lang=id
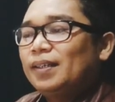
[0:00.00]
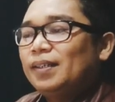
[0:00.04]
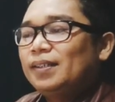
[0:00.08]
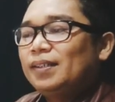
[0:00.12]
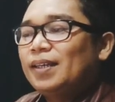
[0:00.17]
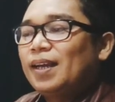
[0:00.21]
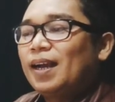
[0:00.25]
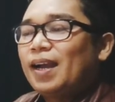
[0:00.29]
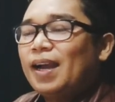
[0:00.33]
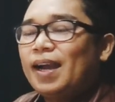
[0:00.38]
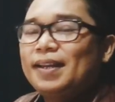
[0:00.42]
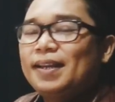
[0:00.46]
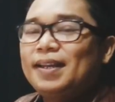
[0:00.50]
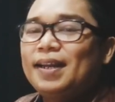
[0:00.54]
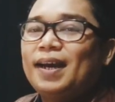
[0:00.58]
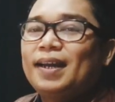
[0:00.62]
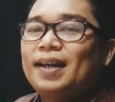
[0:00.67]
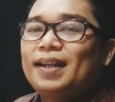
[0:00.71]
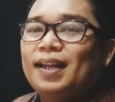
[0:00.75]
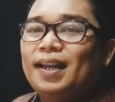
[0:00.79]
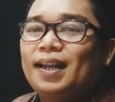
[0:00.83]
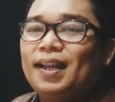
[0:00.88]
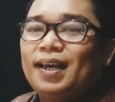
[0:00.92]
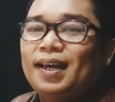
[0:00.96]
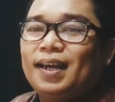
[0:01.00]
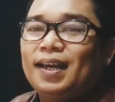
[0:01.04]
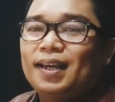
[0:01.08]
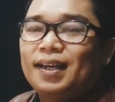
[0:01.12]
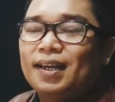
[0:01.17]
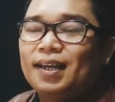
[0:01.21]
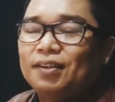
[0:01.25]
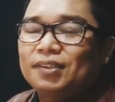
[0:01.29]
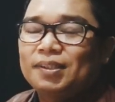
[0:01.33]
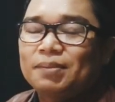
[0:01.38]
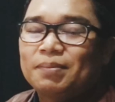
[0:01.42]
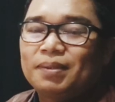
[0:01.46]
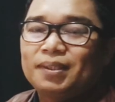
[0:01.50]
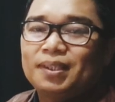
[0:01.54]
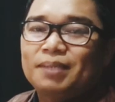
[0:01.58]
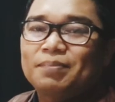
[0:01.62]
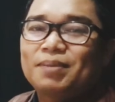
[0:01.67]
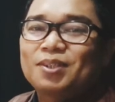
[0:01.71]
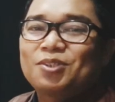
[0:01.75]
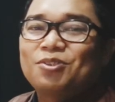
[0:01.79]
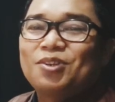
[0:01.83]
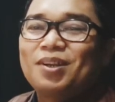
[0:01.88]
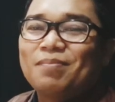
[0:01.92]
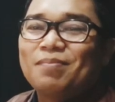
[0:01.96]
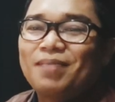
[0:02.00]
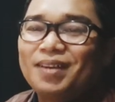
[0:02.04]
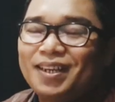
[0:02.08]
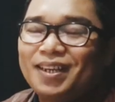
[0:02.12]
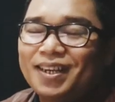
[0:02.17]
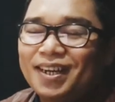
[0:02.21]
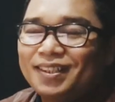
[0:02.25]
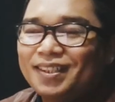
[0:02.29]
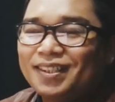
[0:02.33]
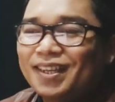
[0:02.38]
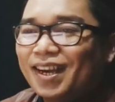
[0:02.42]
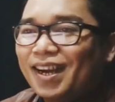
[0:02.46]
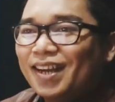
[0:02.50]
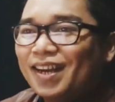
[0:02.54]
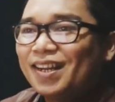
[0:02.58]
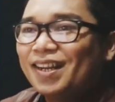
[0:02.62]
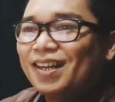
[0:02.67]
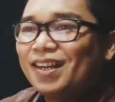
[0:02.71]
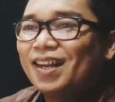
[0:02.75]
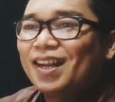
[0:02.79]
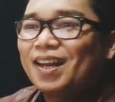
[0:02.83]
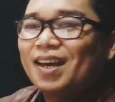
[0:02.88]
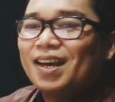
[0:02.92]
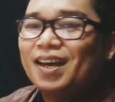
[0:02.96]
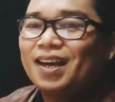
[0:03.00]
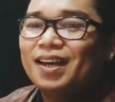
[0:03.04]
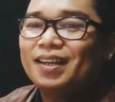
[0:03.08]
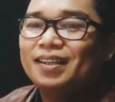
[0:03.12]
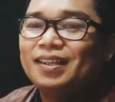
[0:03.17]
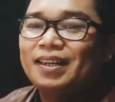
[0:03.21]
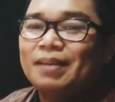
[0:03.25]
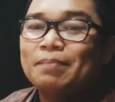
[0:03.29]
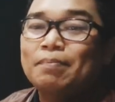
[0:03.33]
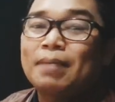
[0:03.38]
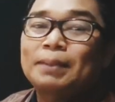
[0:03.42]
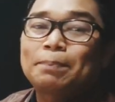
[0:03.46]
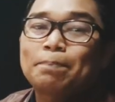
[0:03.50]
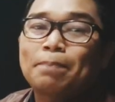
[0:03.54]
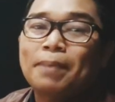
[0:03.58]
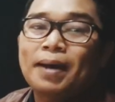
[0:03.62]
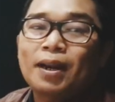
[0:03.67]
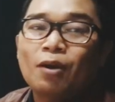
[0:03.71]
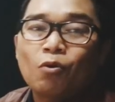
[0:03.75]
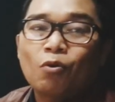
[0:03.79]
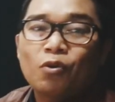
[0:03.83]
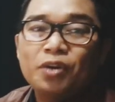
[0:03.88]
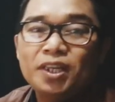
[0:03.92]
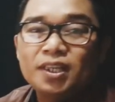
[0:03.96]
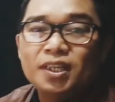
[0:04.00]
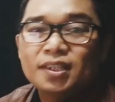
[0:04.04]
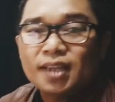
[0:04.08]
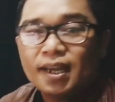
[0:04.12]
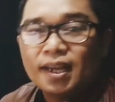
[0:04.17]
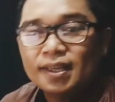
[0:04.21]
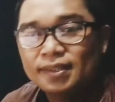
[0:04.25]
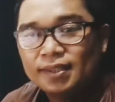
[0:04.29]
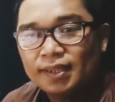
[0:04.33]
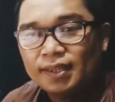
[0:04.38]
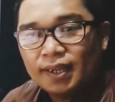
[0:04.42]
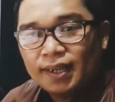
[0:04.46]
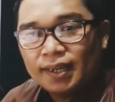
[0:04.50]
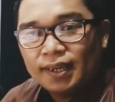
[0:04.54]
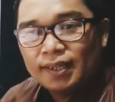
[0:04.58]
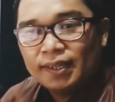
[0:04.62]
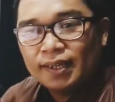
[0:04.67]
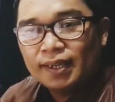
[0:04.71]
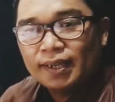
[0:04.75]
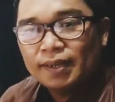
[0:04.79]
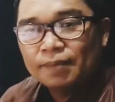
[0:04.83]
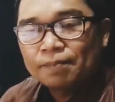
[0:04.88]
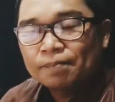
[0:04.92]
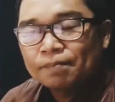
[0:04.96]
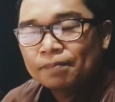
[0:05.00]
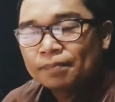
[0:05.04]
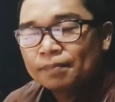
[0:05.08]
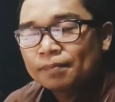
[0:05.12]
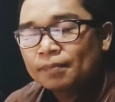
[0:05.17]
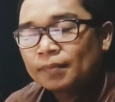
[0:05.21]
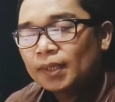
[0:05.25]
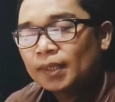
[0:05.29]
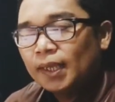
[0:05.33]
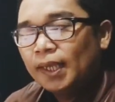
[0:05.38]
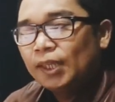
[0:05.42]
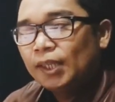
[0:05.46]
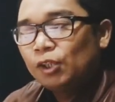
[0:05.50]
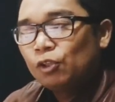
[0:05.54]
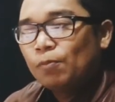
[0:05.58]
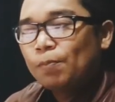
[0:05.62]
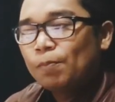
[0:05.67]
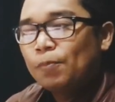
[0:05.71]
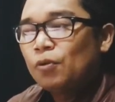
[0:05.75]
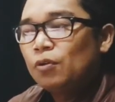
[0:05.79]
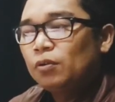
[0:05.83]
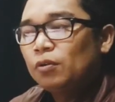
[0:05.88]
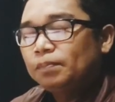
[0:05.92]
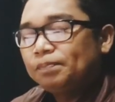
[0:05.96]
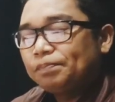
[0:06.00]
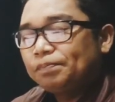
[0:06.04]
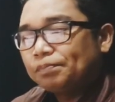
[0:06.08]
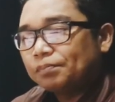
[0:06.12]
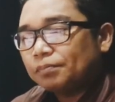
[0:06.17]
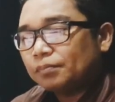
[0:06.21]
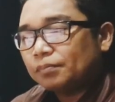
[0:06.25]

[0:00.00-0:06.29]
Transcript: Yang ada adalah kalau teman-teman sudah melihat yang ada adalah debat parodi saja, ya. Itu pun